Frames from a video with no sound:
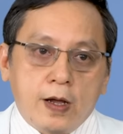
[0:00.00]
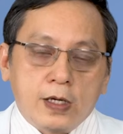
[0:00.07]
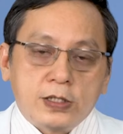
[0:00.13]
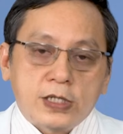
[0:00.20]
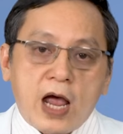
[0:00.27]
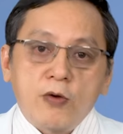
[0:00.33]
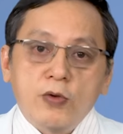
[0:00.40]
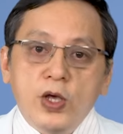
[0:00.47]

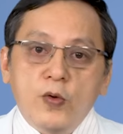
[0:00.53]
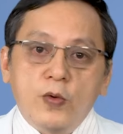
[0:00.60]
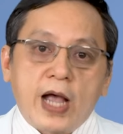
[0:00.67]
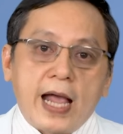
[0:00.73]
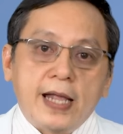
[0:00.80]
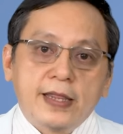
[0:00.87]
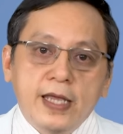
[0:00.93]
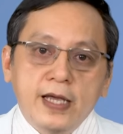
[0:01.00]
sau nhiều
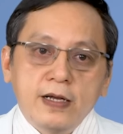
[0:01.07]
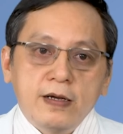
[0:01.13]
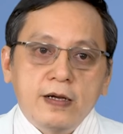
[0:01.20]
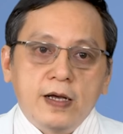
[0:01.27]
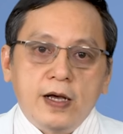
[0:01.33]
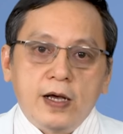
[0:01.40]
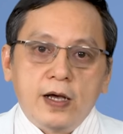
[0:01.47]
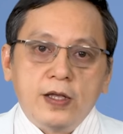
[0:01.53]
cải tiến
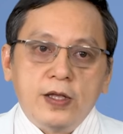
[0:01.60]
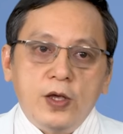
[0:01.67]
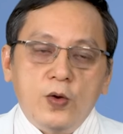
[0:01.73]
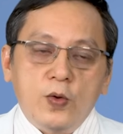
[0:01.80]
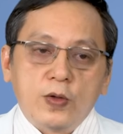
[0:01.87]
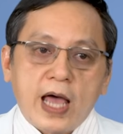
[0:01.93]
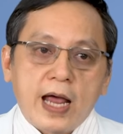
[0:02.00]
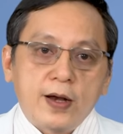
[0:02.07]

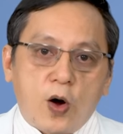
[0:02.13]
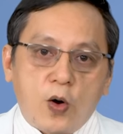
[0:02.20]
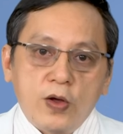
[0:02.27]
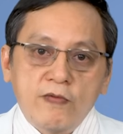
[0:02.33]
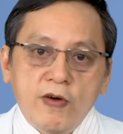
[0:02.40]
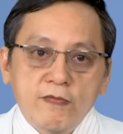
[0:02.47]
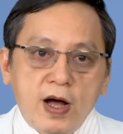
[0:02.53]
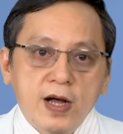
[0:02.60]
nhiều thay đổi
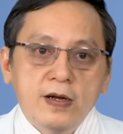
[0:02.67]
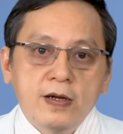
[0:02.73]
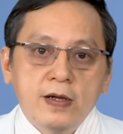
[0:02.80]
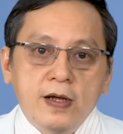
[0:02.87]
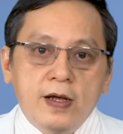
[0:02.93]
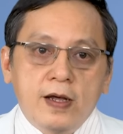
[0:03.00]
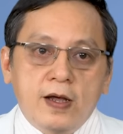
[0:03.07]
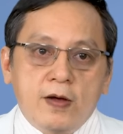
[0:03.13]
vân vân
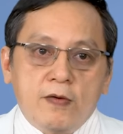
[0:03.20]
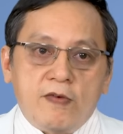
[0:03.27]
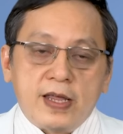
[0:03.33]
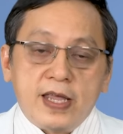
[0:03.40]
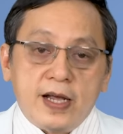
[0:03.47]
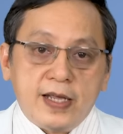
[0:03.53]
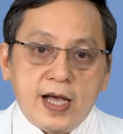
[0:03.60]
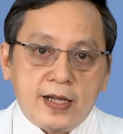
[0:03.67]
và
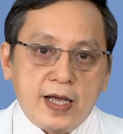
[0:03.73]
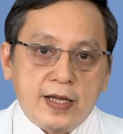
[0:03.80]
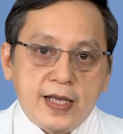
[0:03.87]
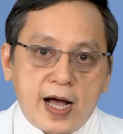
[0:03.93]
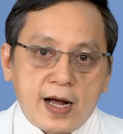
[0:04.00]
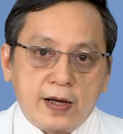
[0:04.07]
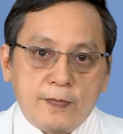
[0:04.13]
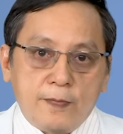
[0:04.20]
dần dần dần
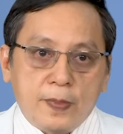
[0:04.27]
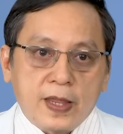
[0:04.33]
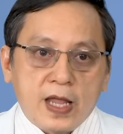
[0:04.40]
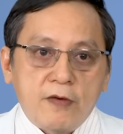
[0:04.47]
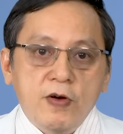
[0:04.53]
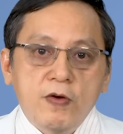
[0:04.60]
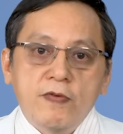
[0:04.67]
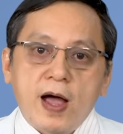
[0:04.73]
dần cái phương